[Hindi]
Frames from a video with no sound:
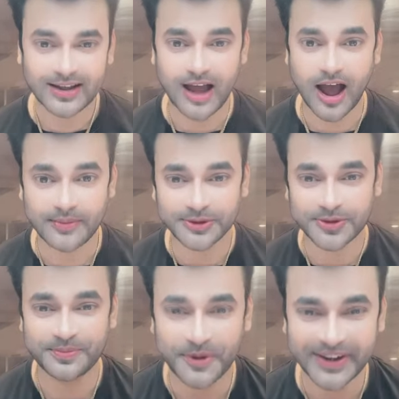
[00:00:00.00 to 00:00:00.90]
काम ही तो
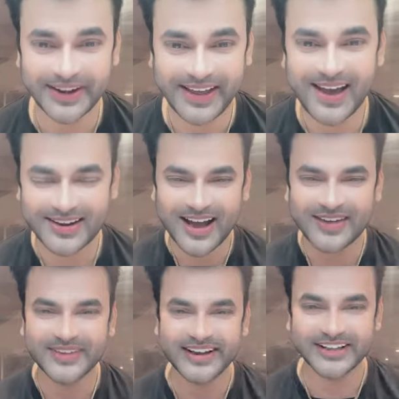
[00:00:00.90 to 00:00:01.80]
इम्पोर्टेंट है यार
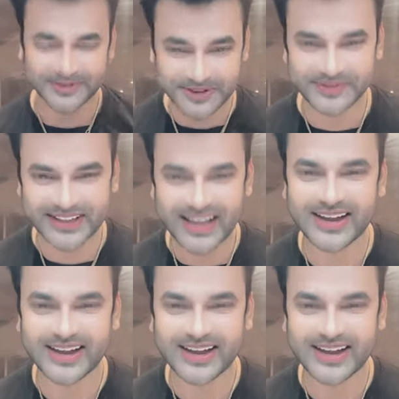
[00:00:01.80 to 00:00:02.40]
काम करेंगे तभी तो मजा